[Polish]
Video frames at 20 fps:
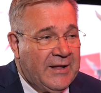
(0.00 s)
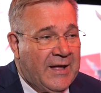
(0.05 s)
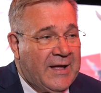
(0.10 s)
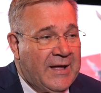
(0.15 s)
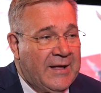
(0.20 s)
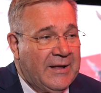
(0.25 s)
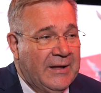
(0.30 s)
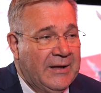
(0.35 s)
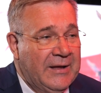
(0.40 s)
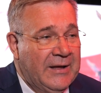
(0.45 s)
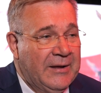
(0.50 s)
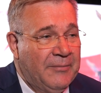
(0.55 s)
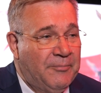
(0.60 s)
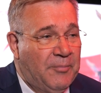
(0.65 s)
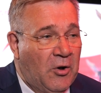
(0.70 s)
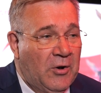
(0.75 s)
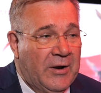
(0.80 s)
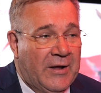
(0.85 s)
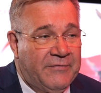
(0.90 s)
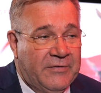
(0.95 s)
na e,
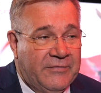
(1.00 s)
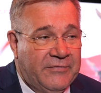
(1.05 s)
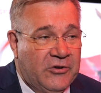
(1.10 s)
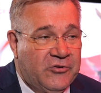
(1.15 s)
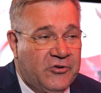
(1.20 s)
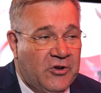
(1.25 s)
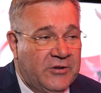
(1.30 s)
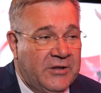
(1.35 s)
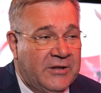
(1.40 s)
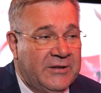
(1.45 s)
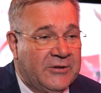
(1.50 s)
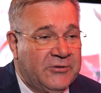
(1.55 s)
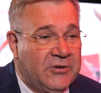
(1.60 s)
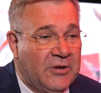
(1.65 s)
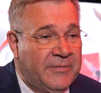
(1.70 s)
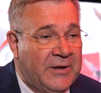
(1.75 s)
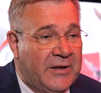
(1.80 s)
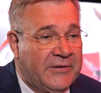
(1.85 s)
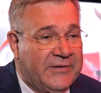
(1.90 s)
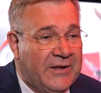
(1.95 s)
pola wywieziony,
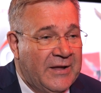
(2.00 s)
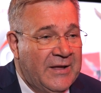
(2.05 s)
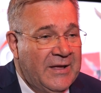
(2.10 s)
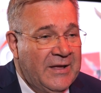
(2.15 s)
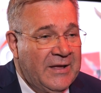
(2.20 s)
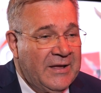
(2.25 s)
natomiast